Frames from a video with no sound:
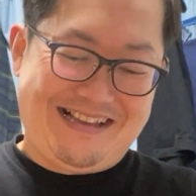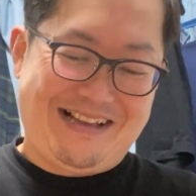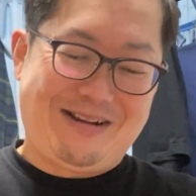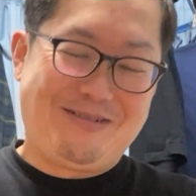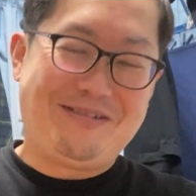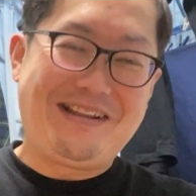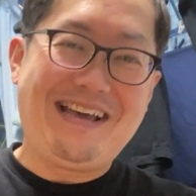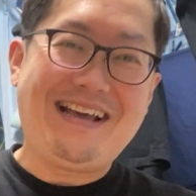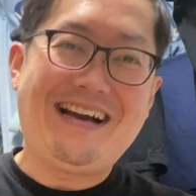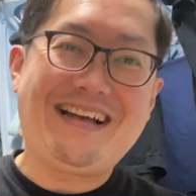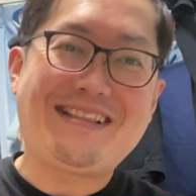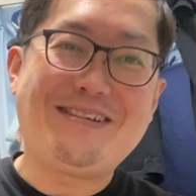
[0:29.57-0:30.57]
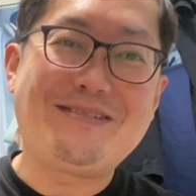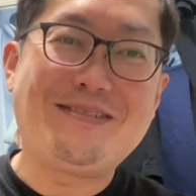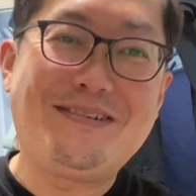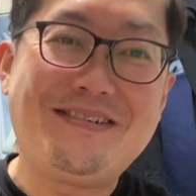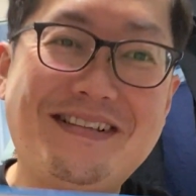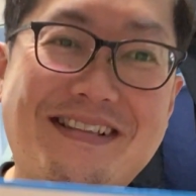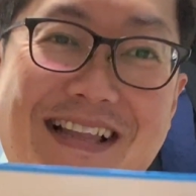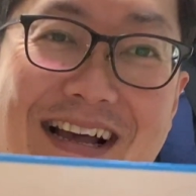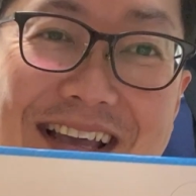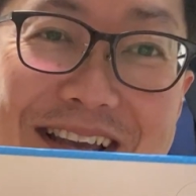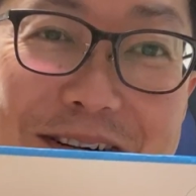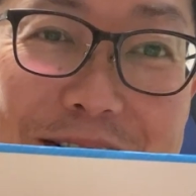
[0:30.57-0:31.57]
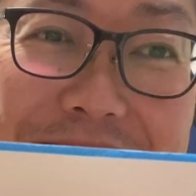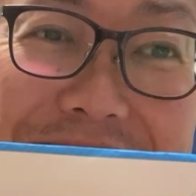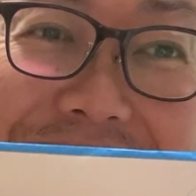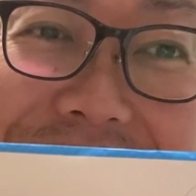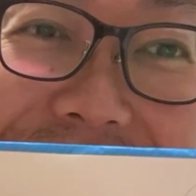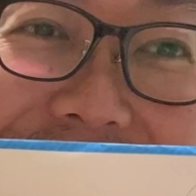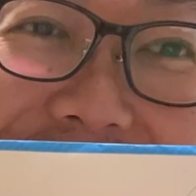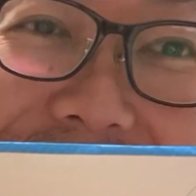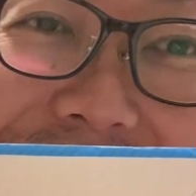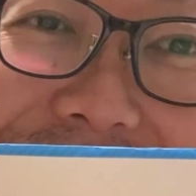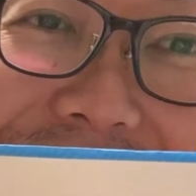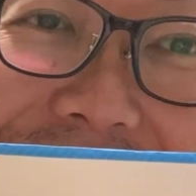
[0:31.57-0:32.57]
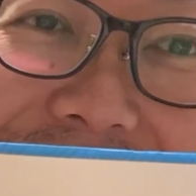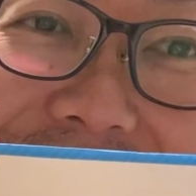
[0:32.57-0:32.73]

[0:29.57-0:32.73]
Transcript: これが届いたよ。です。